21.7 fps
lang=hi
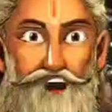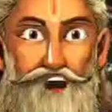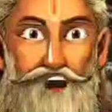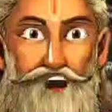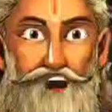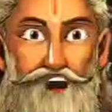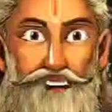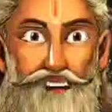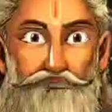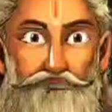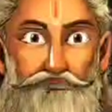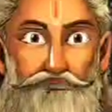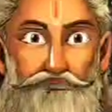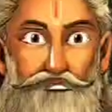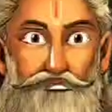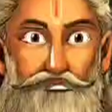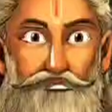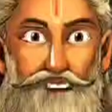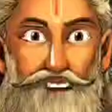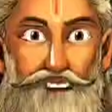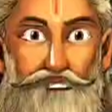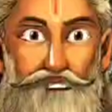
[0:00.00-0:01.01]
घर में
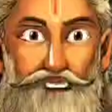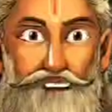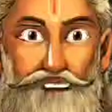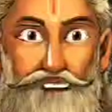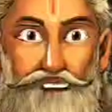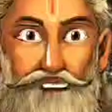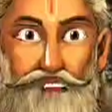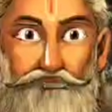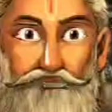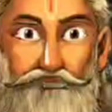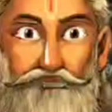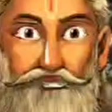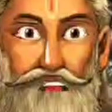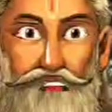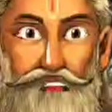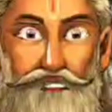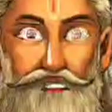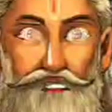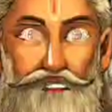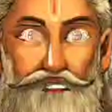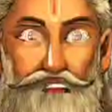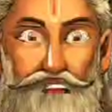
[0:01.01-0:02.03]
धन और बरकत भी
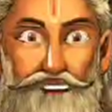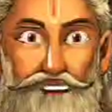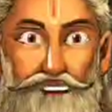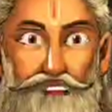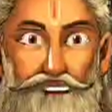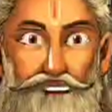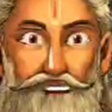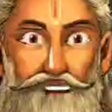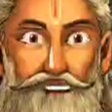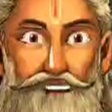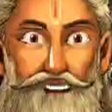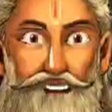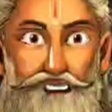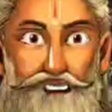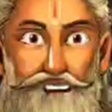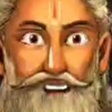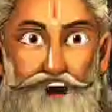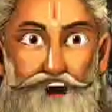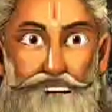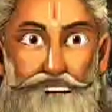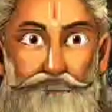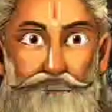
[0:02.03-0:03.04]
लाने का काम
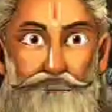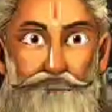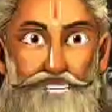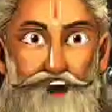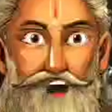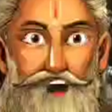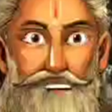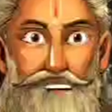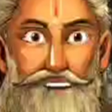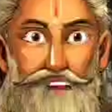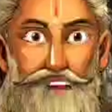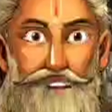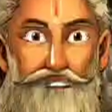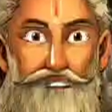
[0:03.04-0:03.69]
करता है